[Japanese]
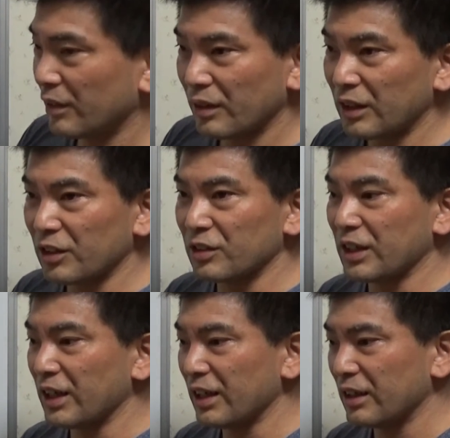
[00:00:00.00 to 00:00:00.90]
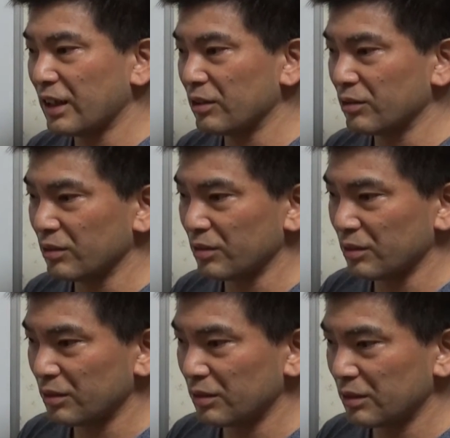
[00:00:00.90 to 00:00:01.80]
なんていうんですかね、
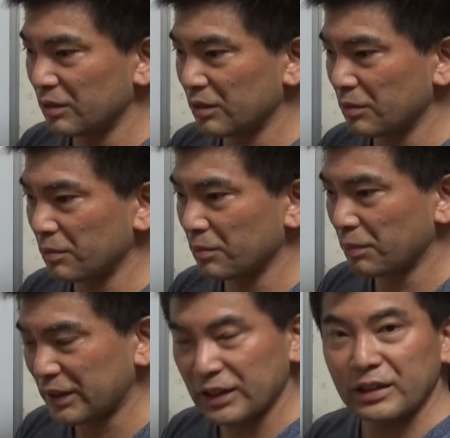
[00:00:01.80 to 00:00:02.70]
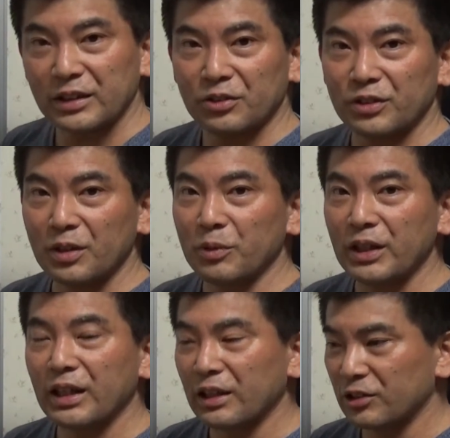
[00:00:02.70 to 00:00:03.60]
バチって言ってもい
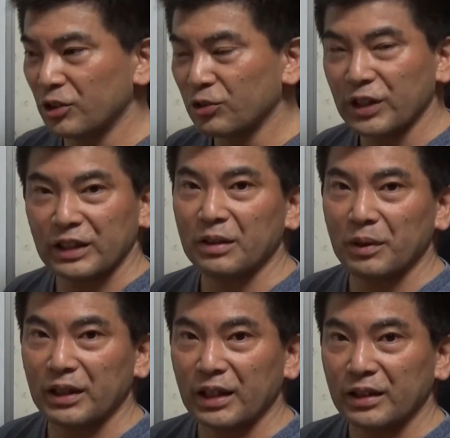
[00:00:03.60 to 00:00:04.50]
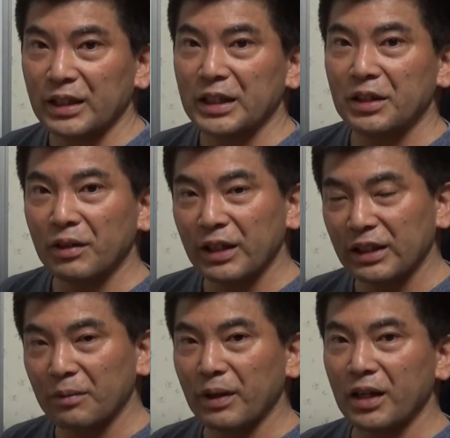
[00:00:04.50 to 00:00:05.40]
いから強く弾いてみてって言われ
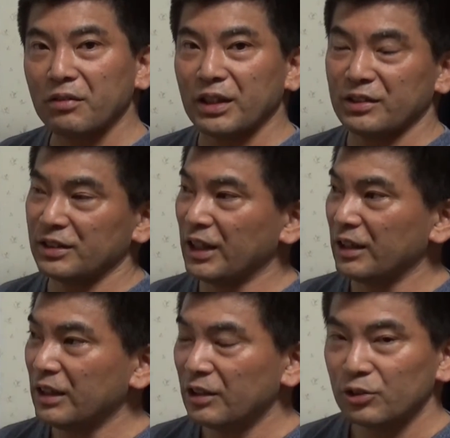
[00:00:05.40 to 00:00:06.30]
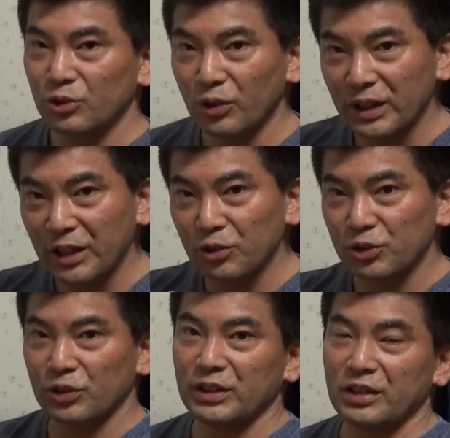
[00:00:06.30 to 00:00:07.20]
た場合はですね、それが良し
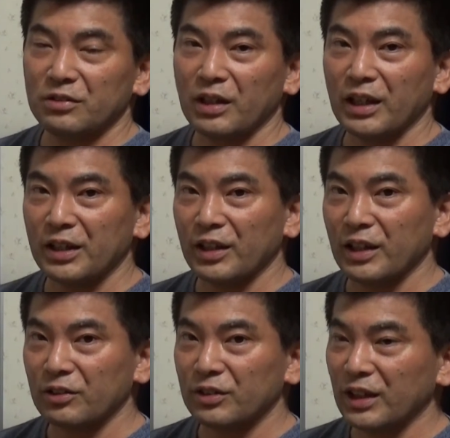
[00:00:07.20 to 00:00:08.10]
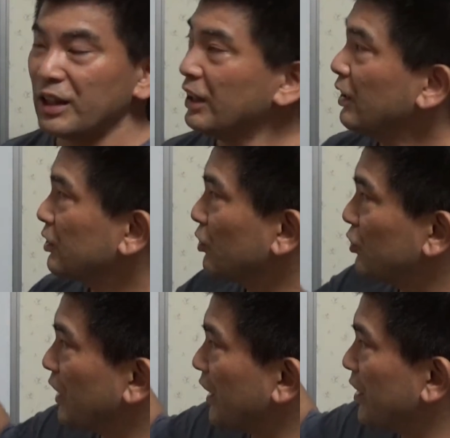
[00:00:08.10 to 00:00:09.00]
としてるわけではなくて、その
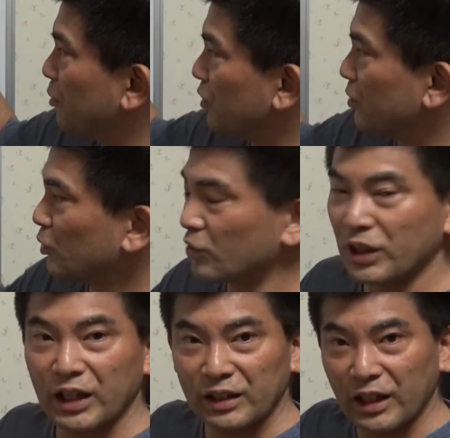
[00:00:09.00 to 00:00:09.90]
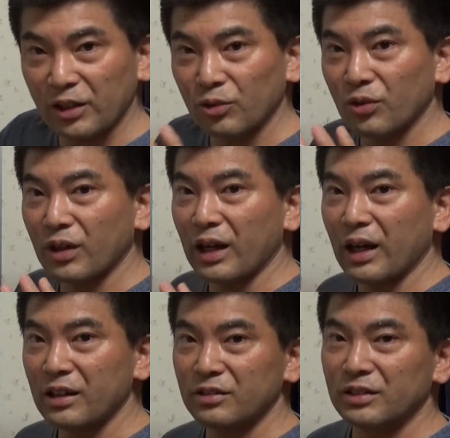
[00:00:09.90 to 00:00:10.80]
先にもっともっとやりたいことが
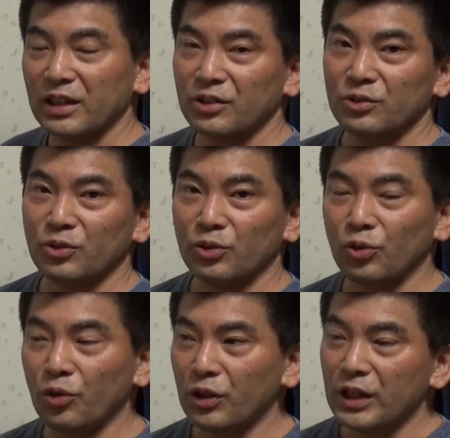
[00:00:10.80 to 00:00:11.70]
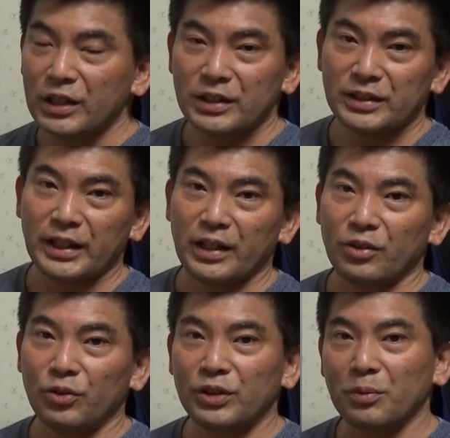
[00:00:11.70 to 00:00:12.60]
あるんだっていうことを知って
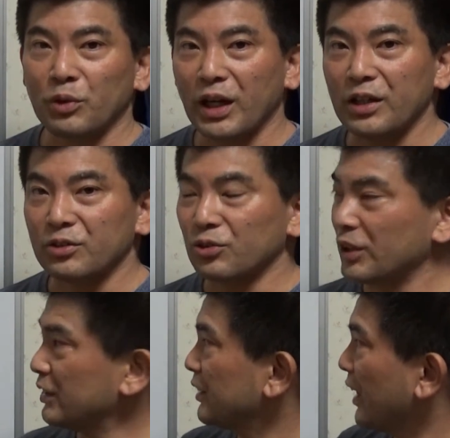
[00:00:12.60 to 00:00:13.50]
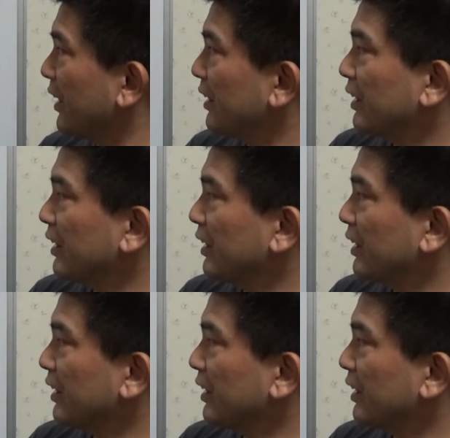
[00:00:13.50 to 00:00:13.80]
おいてもらえるとですね、